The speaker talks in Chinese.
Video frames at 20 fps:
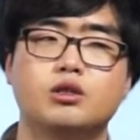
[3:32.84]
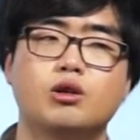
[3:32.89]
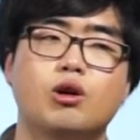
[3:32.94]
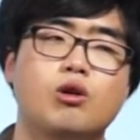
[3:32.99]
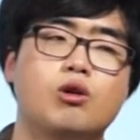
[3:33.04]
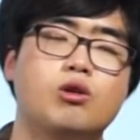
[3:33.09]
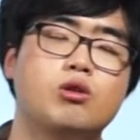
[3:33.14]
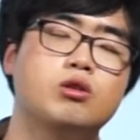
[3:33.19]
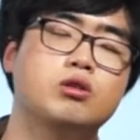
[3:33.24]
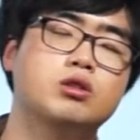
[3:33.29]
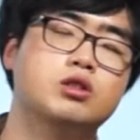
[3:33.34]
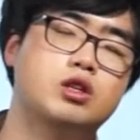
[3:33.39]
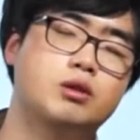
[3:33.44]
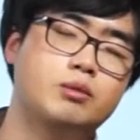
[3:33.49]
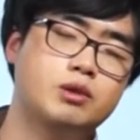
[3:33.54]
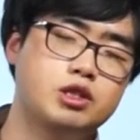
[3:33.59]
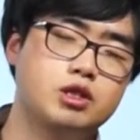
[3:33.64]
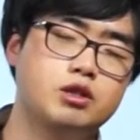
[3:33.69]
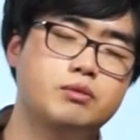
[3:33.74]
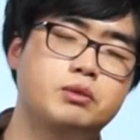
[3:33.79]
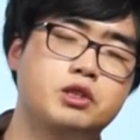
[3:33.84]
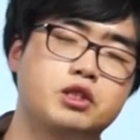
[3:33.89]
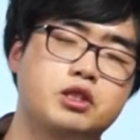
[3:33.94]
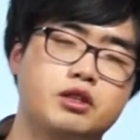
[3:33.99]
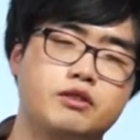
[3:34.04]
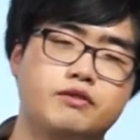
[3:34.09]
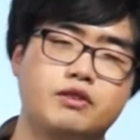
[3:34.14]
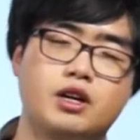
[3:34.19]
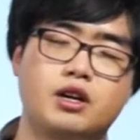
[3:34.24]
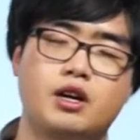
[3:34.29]
从什么什么
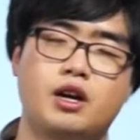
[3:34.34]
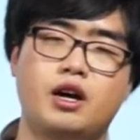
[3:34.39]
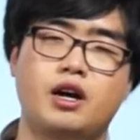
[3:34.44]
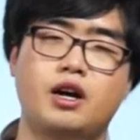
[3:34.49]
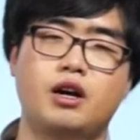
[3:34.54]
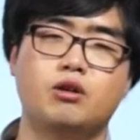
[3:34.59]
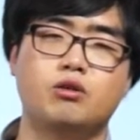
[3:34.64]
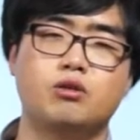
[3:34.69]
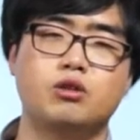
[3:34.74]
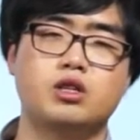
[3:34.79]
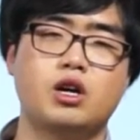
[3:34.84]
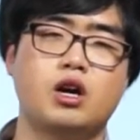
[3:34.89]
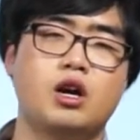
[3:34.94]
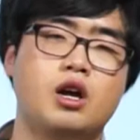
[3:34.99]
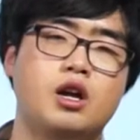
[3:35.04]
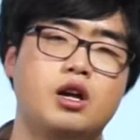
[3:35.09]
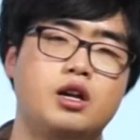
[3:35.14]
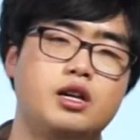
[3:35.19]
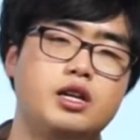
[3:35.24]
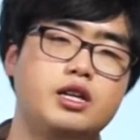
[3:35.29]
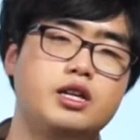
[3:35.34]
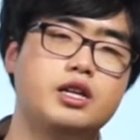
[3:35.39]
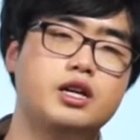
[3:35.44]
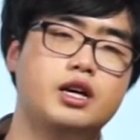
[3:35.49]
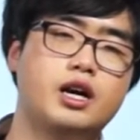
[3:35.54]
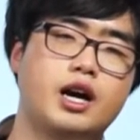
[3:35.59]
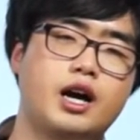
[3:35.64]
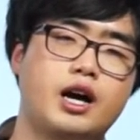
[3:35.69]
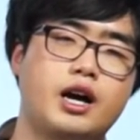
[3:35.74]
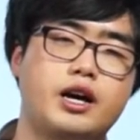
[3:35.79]
地方来，或者离
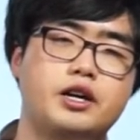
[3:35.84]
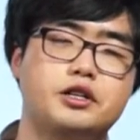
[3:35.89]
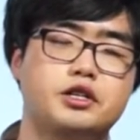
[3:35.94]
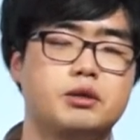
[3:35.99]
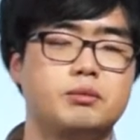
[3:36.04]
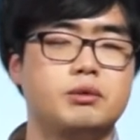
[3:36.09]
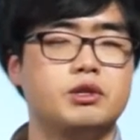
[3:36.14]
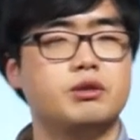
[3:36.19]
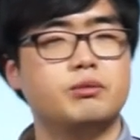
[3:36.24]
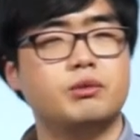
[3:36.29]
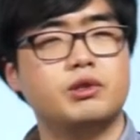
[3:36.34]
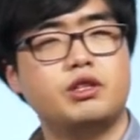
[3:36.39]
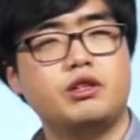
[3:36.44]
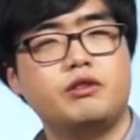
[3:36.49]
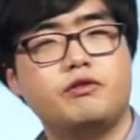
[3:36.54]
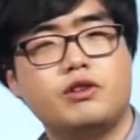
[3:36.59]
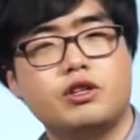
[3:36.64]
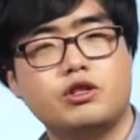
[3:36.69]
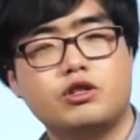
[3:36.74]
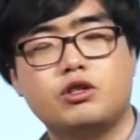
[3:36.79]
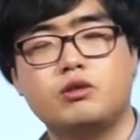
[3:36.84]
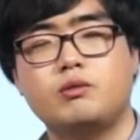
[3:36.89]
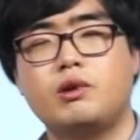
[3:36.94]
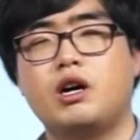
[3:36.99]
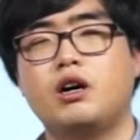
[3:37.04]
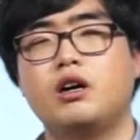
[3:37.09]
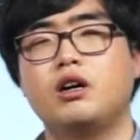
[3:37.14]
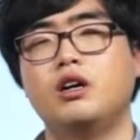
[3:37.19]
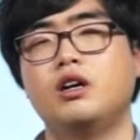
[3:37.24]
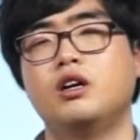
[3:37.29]
开什么什么地方，是
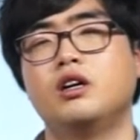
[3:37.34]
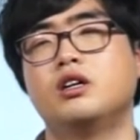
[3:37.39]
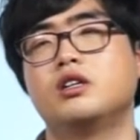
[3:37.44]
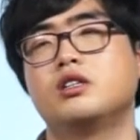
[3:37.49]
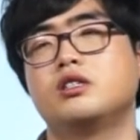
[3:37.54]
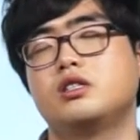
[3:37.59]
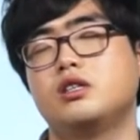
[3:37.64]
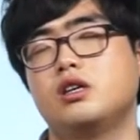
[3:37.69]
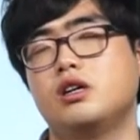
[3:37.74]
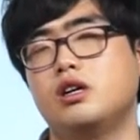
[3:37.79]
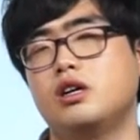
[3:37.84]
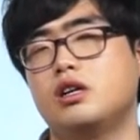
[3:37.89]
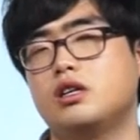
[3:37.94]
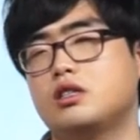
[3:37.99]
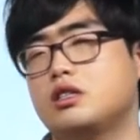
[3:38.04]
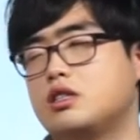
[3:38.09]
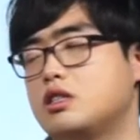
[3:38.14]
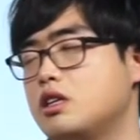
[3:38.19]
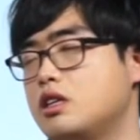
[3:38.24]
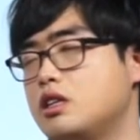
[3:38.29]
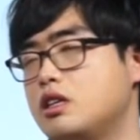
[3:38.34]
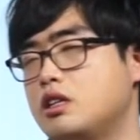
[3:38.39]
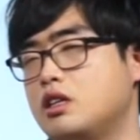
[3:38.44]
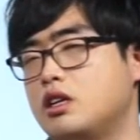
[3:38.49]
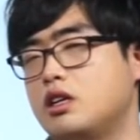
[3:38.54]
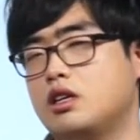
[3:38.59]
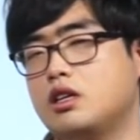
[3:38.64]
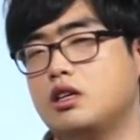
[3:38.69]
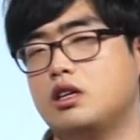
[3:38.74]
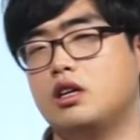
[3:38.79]
吧？这这里
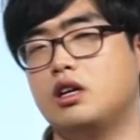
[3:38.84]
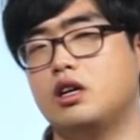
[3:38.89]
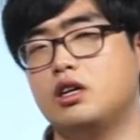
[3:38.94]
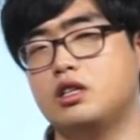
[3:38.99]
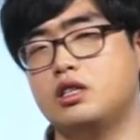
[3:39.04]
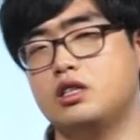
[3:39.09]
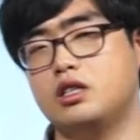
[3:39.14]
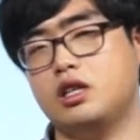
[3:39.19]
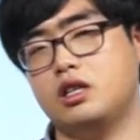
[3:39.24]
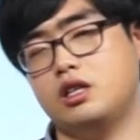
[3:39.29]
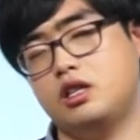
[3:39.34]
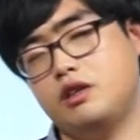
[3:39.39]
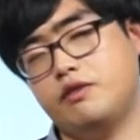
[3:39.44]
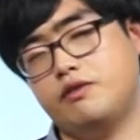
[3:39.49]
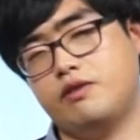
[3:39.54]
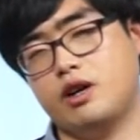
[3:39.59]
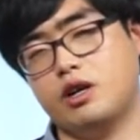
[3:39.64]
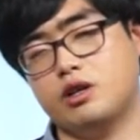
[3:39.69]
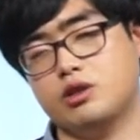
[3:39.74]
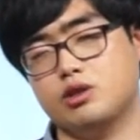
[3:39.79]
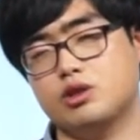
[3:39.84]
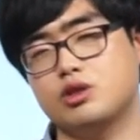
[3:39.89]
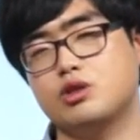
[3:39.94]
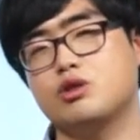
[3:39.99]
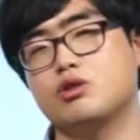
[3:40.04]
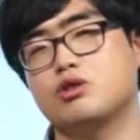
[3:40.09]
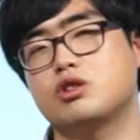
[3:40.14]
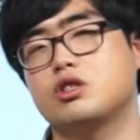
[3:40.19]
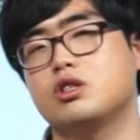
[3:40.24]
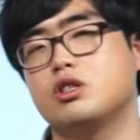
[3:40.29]
的啊一些地方
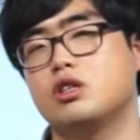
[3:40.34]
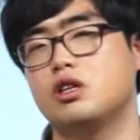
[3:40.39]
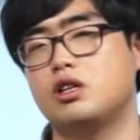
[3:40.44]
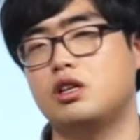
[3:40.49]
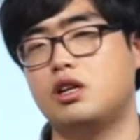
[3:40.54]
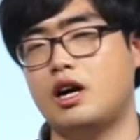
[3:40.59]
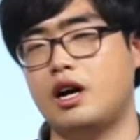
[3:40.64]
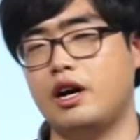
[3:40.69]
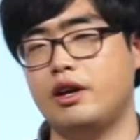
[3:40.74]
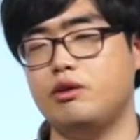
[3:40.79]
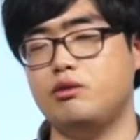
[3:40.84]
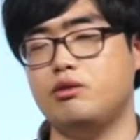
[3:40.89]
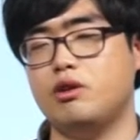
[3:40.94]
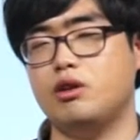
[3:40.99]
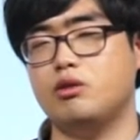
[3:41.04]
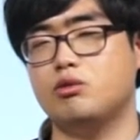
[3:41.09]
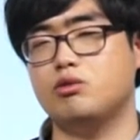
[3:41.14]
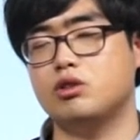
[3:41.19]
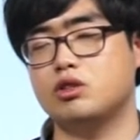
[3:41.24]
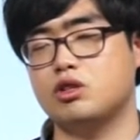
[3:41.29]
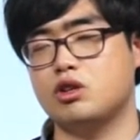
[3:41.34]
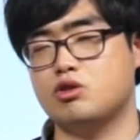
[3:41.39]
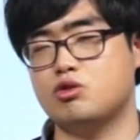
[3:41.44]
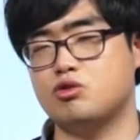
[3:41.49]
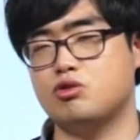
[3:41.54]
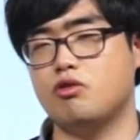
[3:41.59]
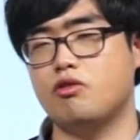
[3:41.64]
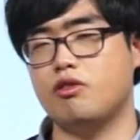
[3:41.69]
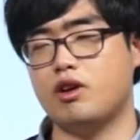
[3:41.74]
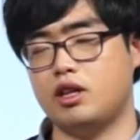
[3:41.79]
就是来源或者
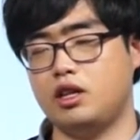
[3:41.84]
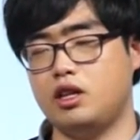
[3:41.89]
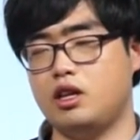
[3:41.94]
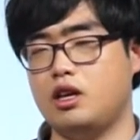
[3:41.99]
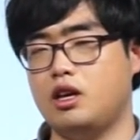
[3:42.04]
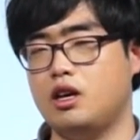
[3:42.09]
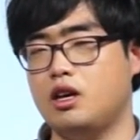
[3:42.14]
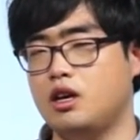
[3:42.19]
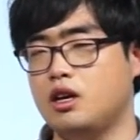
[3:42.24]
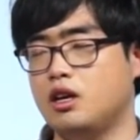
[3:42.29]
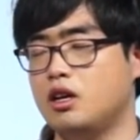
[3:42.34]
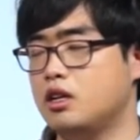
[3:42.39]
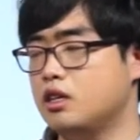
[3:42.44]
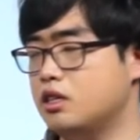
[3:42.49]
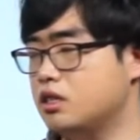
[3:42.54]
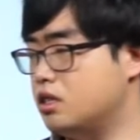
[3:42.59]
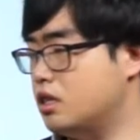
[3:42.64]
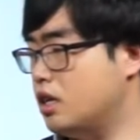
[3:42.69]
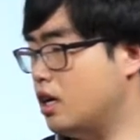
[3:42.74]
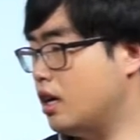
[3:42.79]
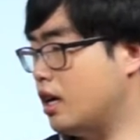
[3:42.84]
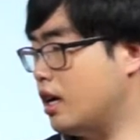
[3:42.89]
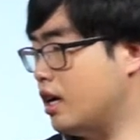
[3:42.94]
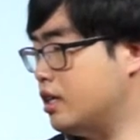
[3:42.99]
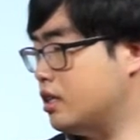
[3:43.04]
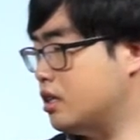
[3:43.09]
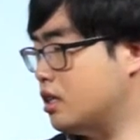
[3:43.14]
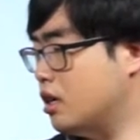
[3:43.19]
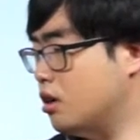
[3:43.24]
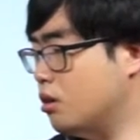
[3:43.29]
出发地。先
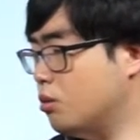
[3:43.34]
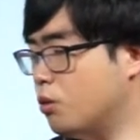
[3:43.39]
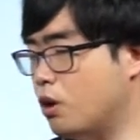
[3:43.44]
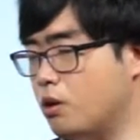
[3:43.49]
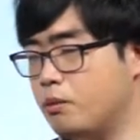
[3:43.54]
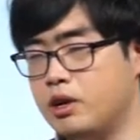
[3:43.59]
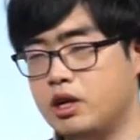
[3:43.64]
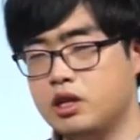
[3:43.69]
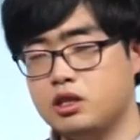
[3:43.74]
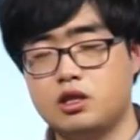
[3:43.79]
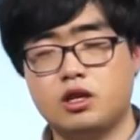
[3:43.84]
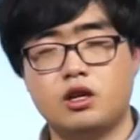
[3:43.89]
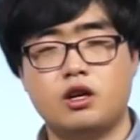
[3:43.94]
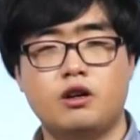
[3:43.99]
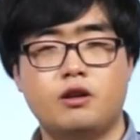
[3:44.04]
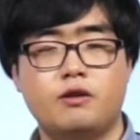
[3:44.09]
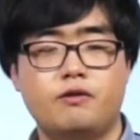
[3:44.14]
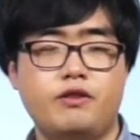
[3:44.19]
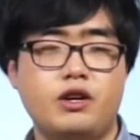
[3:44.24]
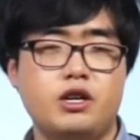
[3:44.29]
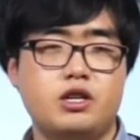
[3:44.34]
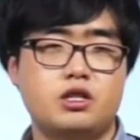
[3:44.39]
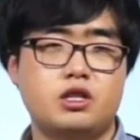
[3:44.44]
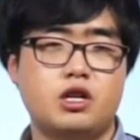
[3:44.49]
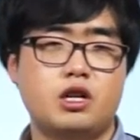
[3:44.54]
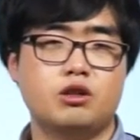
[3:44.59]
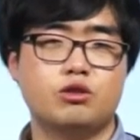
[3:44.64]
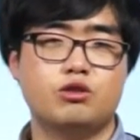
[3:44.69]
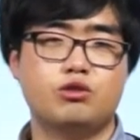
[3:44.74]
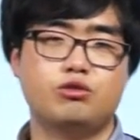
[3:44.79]
看一下我们这个非
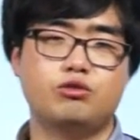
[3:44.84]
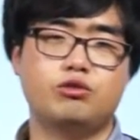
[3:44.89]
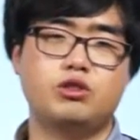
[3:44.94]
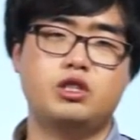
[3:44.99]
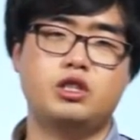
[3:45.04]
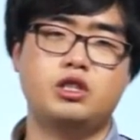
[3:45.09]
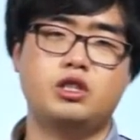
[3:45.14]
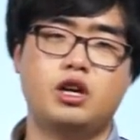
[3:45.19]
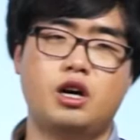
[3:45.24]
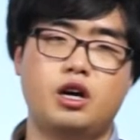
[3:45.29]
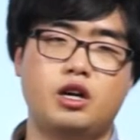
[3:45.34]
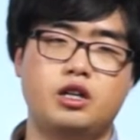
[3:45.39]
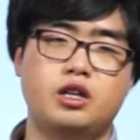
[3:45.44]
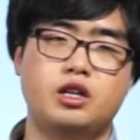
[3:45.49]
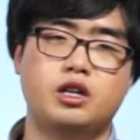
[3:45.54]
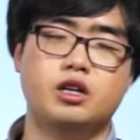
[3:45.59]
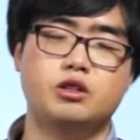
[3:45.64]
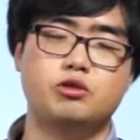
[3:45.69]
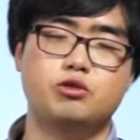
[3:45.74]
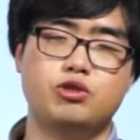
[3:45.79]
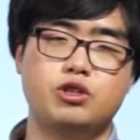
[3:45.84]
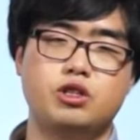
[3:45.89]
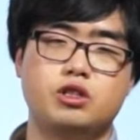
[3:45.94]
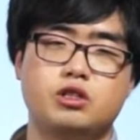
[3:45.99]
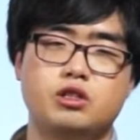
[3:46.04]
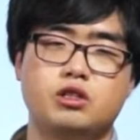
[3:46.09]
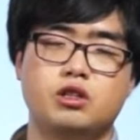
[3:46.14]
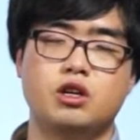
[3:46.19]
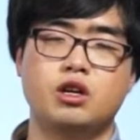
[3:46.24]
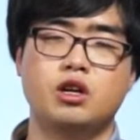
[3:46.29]
常熟悉的一个句
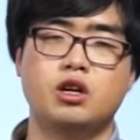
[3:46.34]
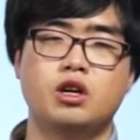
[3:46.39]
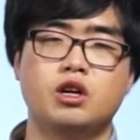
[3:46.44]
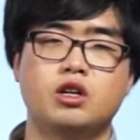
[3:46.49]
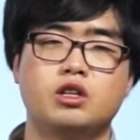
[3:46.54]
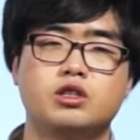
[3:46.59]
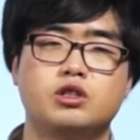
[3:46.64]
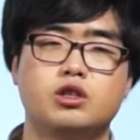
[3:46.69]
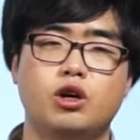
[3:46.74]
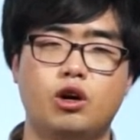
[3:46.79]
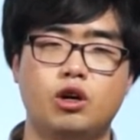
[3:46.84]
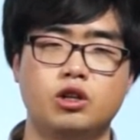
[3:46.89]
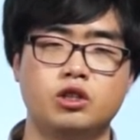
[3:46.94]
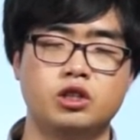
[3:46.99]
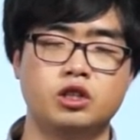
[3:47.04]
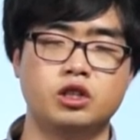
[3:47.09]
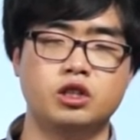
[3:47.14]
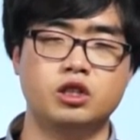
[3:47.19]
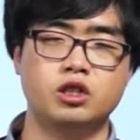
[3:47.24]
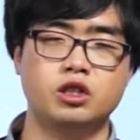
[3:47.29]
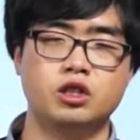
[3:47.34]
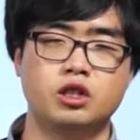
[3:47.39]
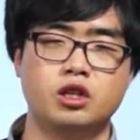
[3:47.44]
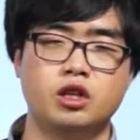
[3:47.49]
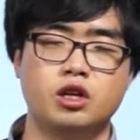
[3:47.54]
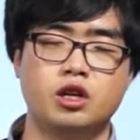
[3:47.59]
子：저는